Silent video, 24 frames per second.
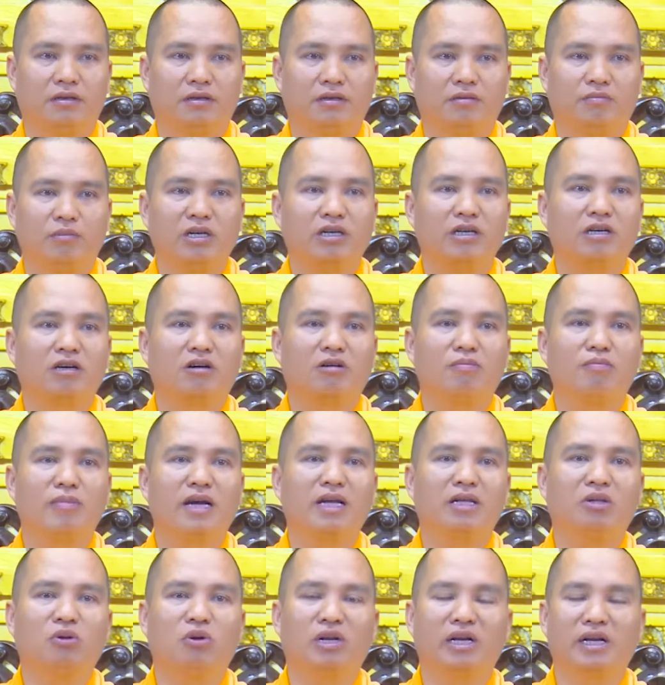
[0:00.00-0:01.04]
mới được có
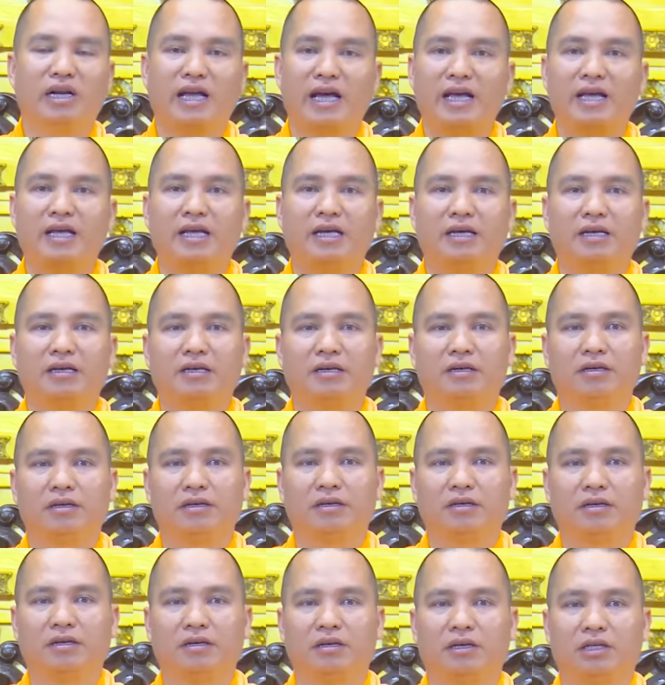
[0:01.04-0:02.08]
mấy tuần nay,
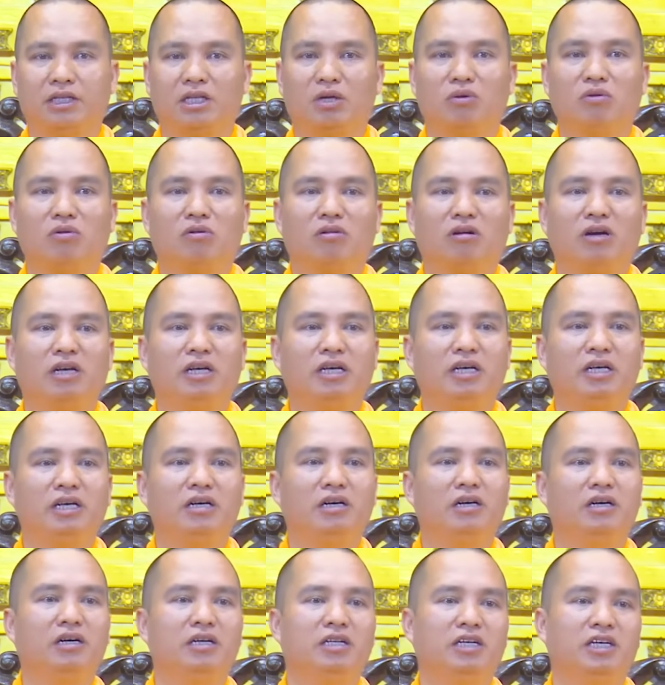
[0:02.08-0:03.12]
chồng con nghĩ
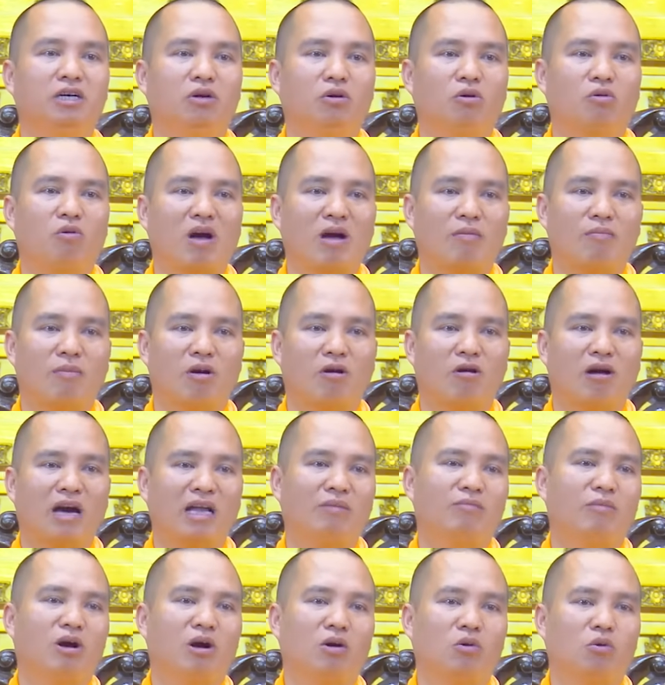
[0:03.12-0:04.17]
ngợi nhiều quá, bỏ
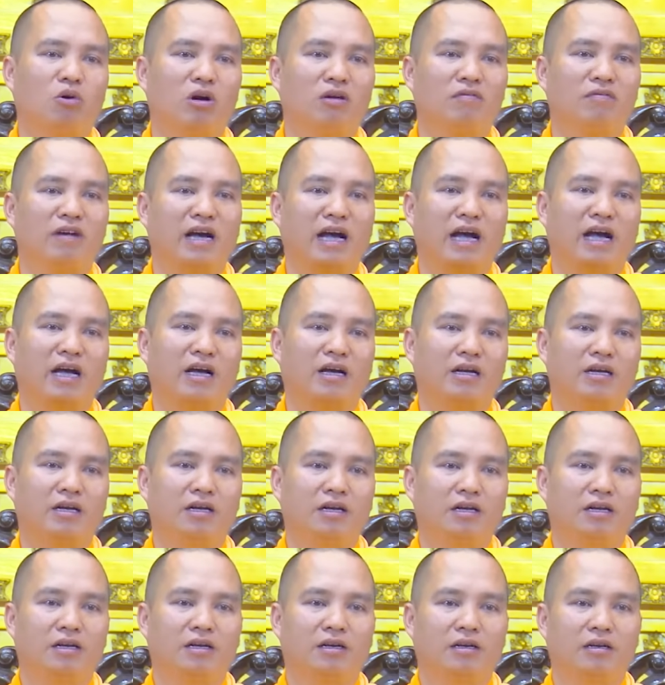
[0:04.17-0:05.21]
ăn bỏ uống và
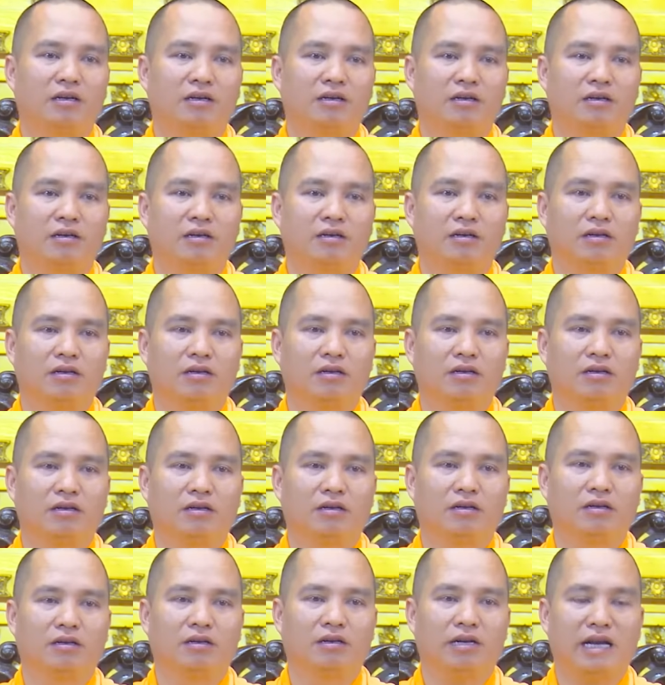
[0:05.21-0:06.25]

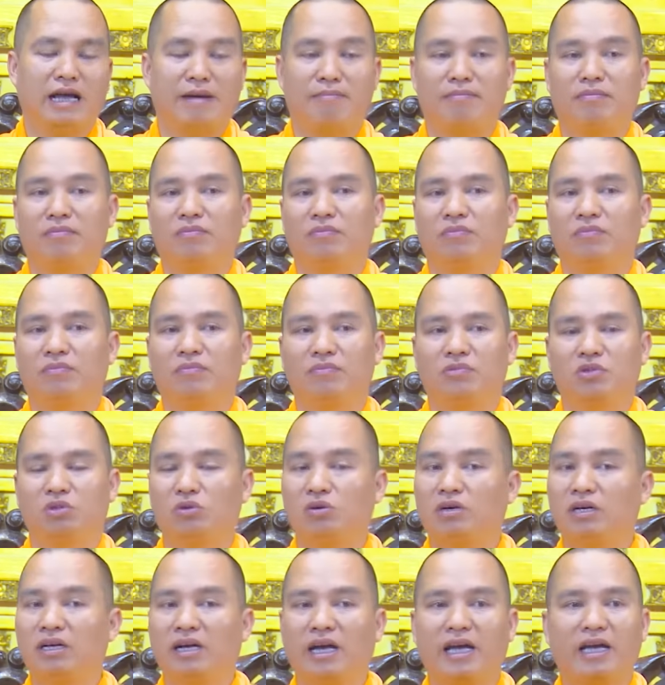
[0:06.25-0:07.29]
nằm
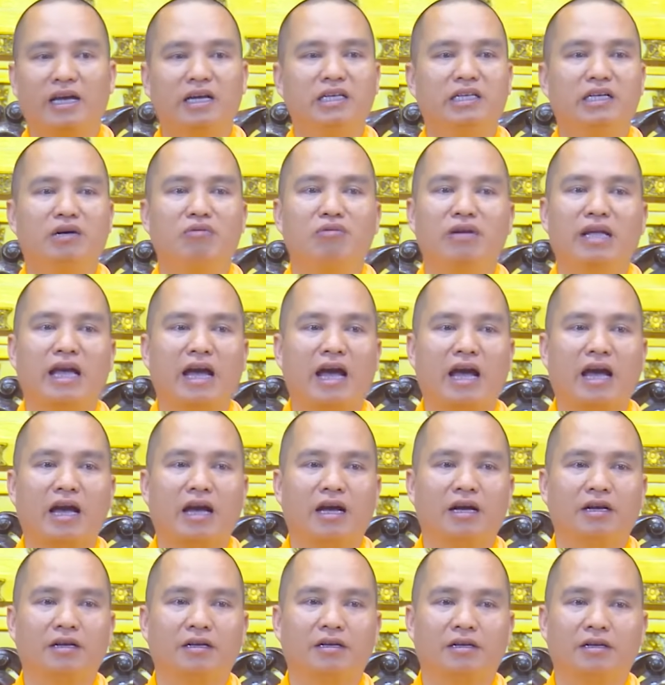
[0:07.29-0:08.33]
suốt ngày ở trong nhà,
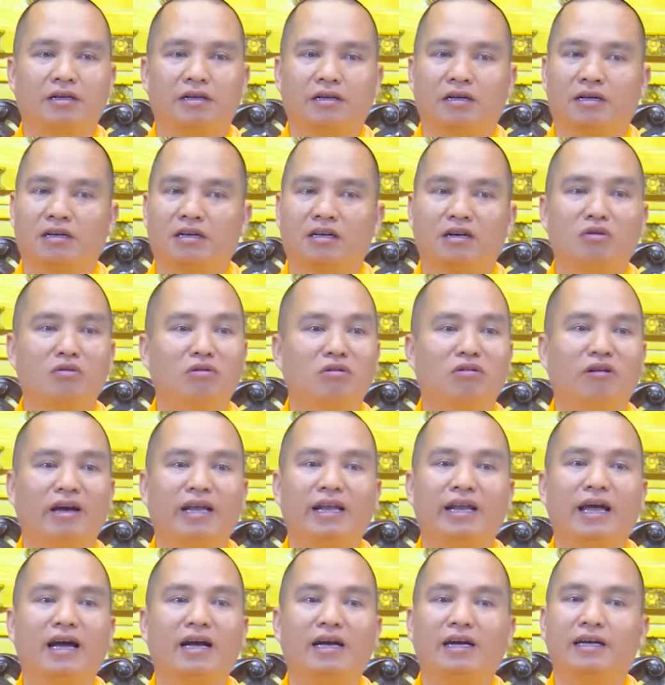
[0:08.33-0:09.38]
không nói
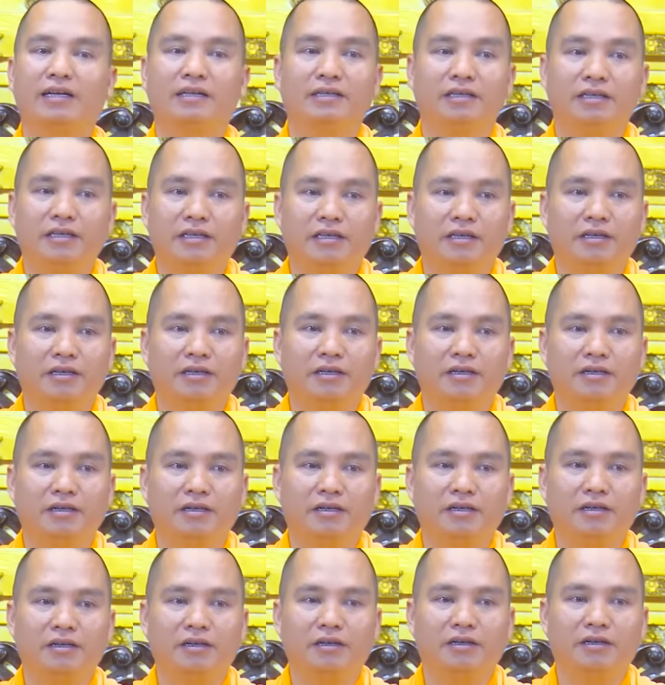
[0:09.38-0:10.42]
năng cái gì,
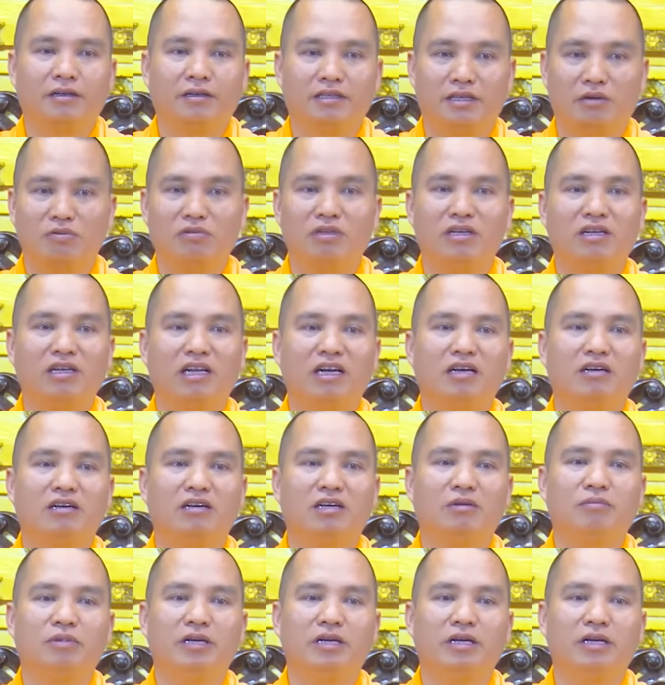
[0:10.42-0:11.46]
giống như là
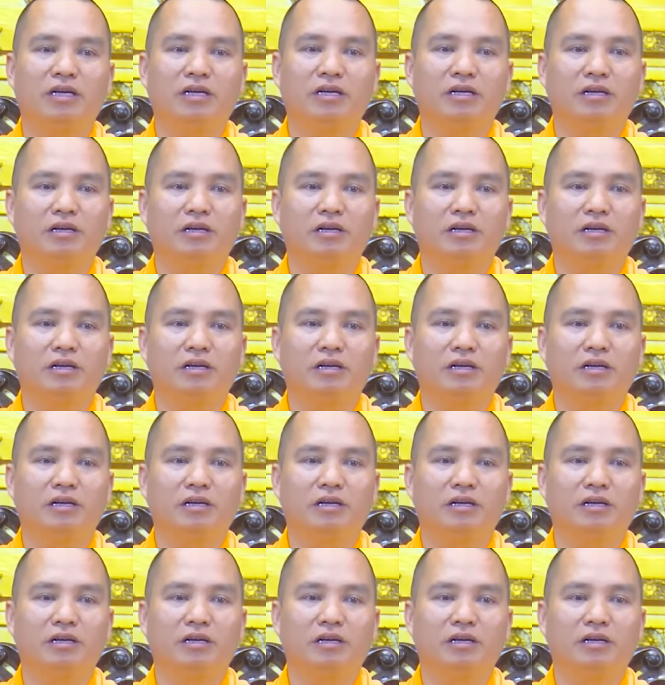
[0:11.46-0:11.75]
người bị